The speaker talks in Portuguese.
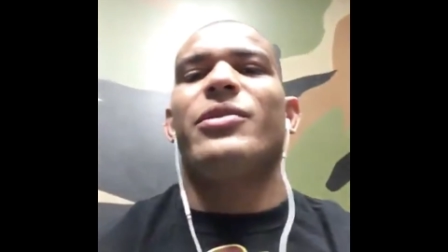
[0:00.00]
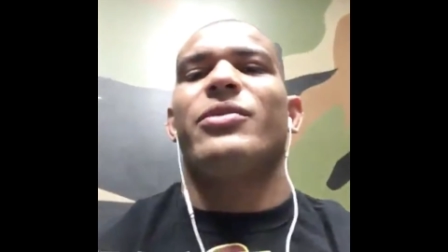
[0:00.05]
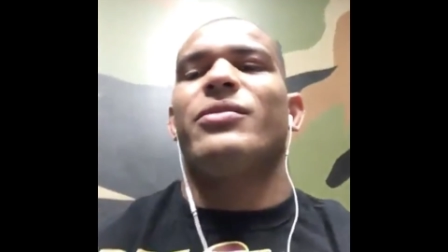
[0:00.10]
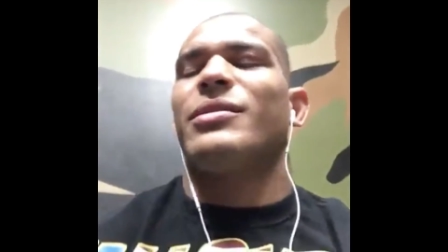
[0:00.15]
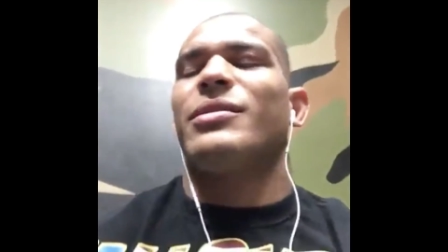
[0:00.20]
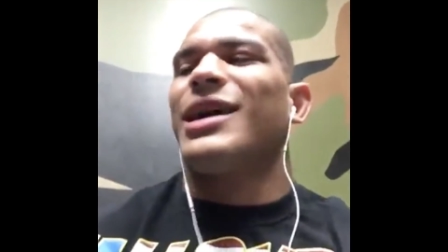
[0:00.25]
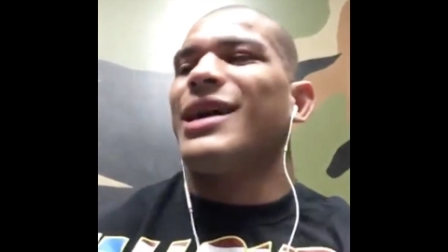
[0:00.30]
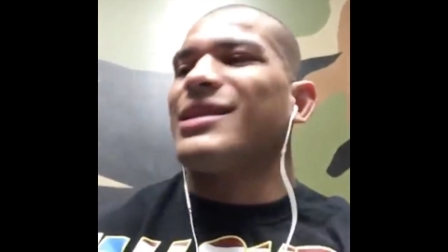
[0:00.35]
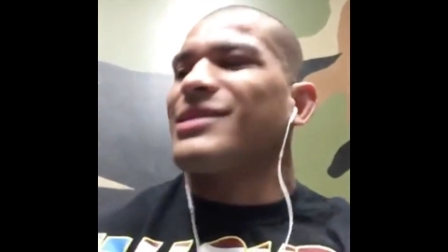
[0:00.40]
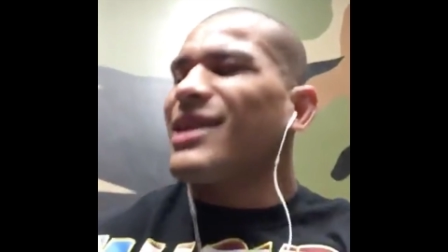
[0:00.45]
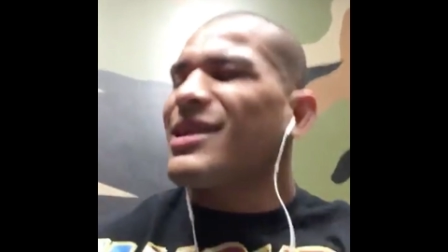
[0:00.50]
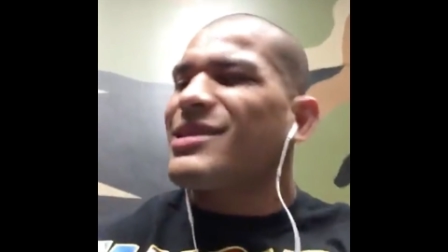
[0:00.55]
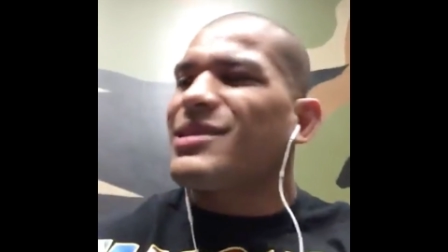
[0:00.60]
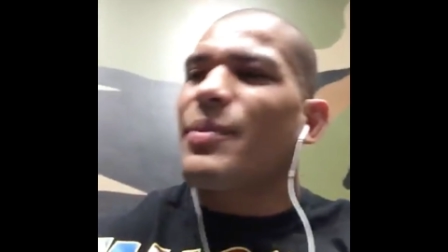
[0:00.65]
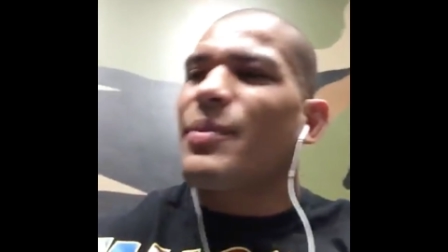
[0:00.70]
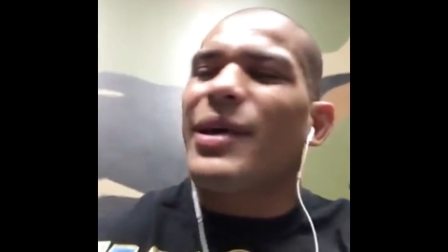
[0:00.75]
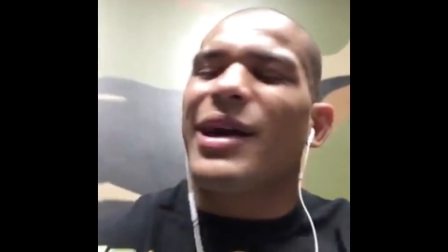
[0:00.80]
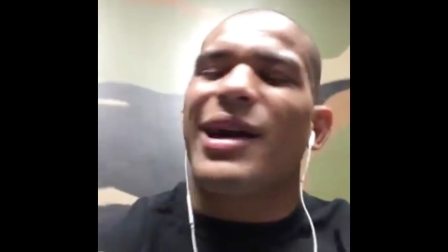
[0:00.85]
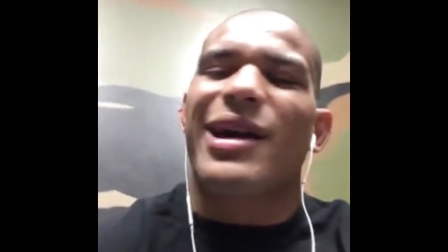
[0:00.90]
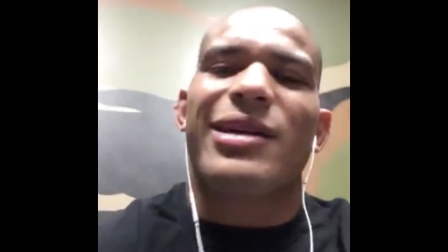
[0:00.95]
Atrasa pra
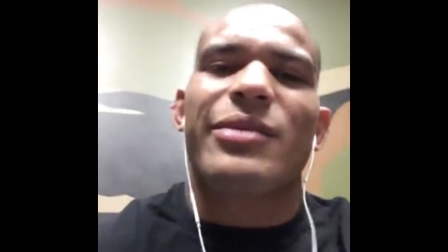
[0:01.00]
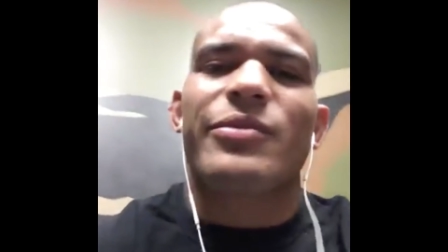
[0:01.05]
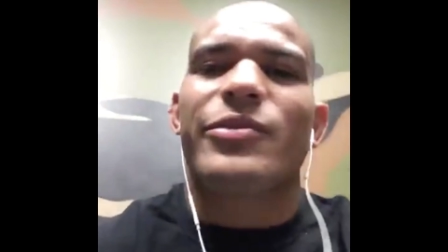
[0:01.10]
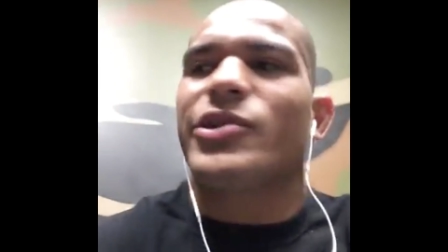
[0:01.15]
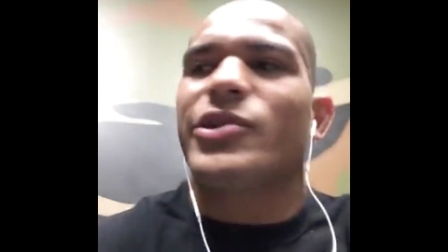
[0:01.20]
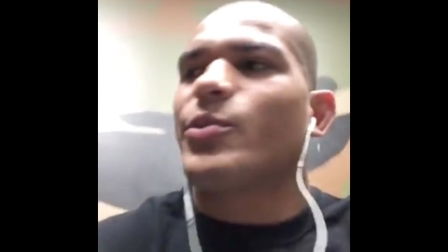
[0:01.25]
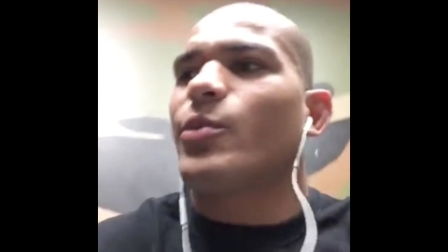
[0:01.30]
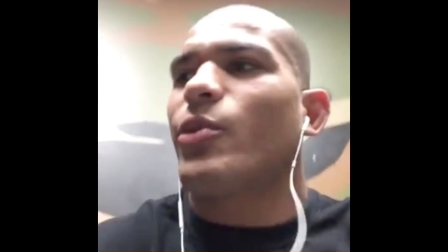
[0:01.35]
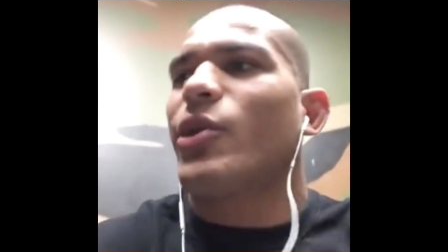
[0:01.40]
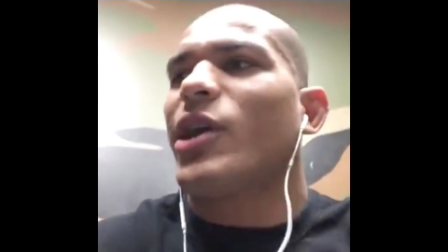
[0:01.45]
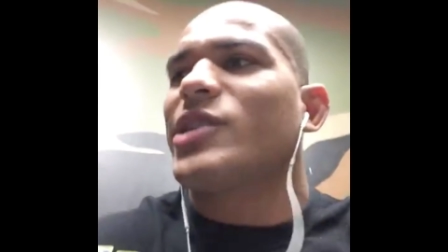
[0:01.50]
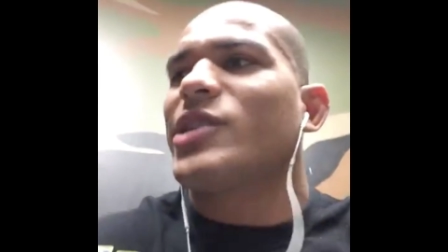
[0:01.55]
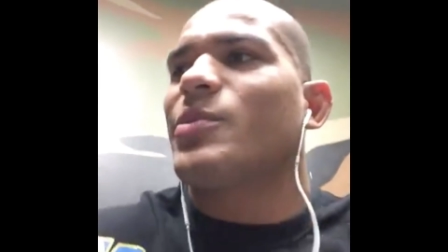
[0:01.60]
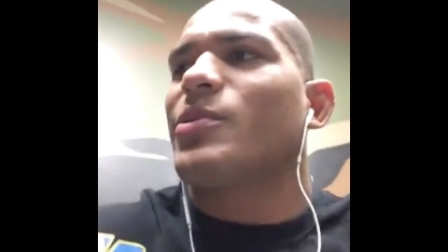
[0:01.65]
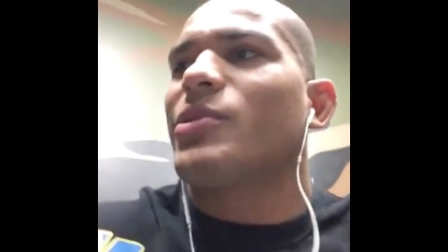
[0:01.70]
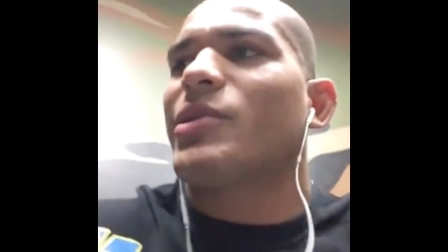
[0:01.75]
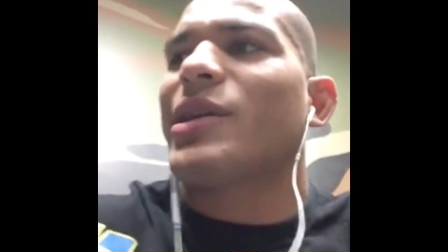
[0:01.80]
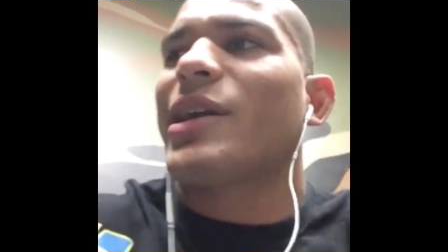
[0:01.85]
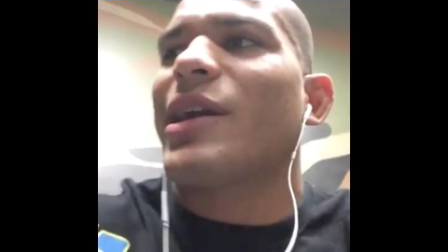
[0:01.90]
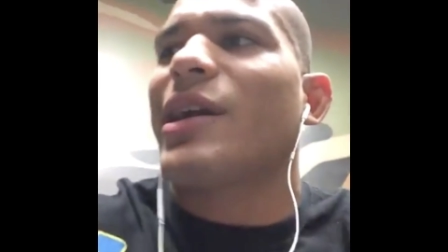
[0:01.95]
caramba o esporte
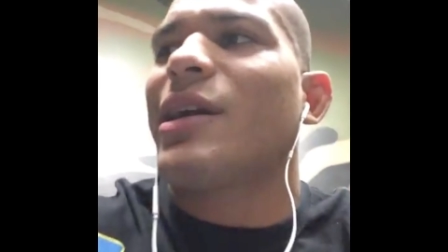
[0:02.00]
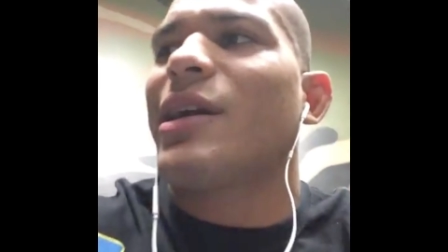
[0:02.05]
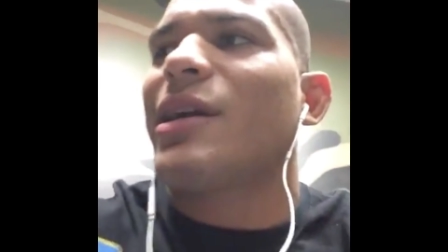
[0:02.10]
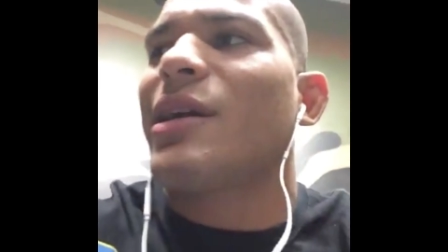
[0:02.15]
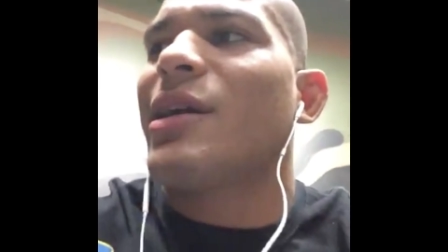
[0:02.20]
porque